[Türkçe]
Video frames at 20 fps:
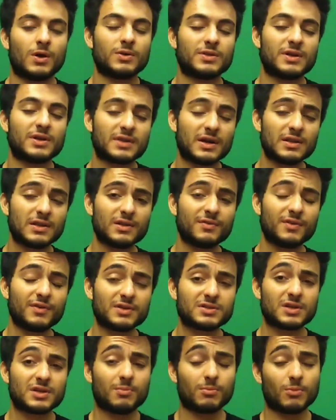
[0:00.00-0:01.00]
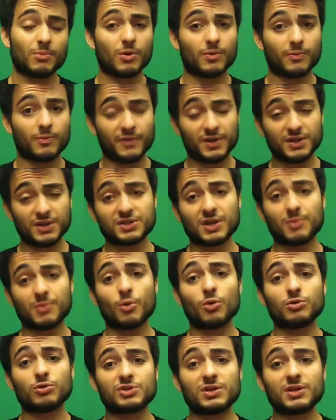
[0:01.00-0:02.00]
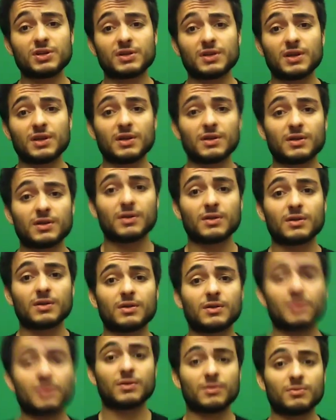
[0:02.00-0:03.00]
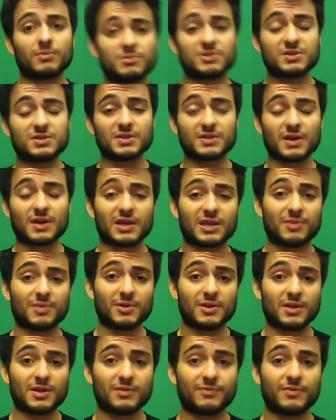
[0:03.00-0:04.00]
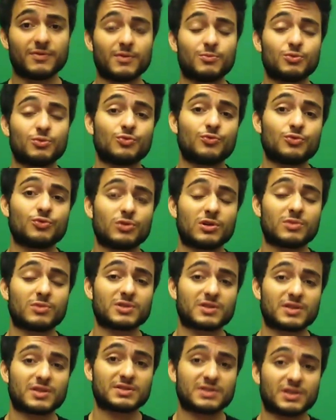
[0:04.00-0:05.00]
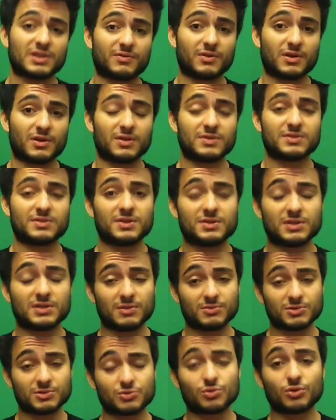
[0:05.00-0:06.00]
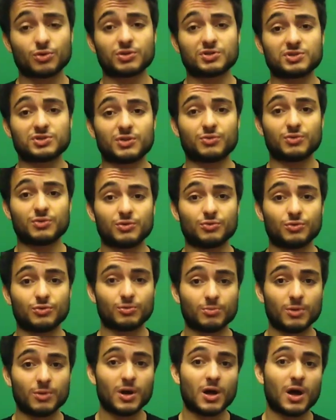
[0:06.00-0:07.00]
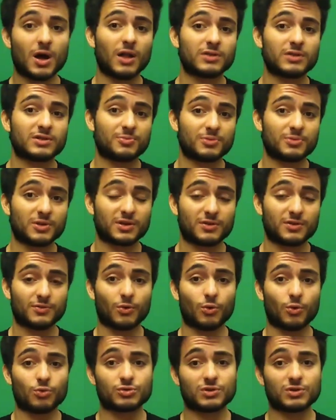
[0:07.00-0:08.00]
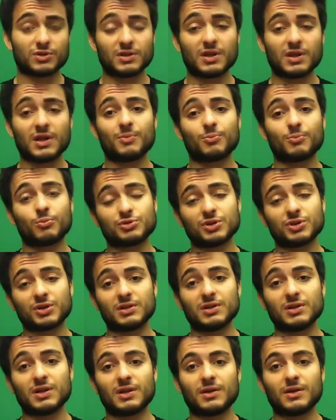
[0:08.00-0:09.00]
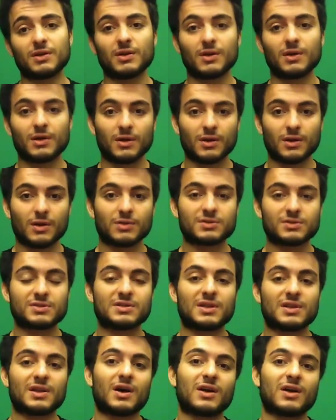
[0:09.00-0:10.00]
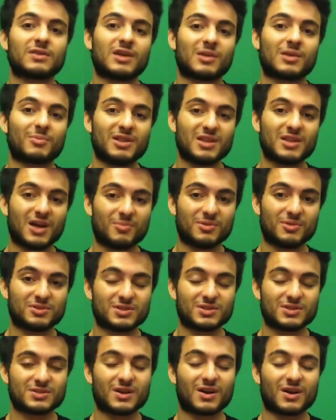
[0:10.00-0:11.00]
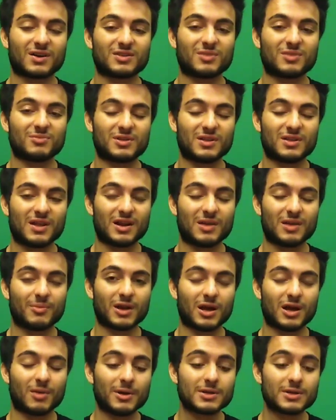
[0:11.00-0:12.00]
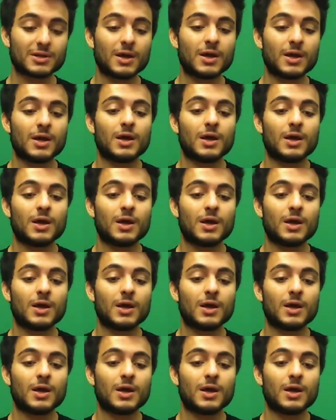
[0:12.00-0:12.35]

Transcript: E, detayları vereceğim. Vereceğim. Öncelikle bizi takip eden ve bütün videolarımıza destek veren izleyicilerimize çok teşekkür ediyorum. Altyapıdaki oyuncuları da bu şekilde sizlere aktarmaya devam edeceğiz hakkında bilgilerle beraber.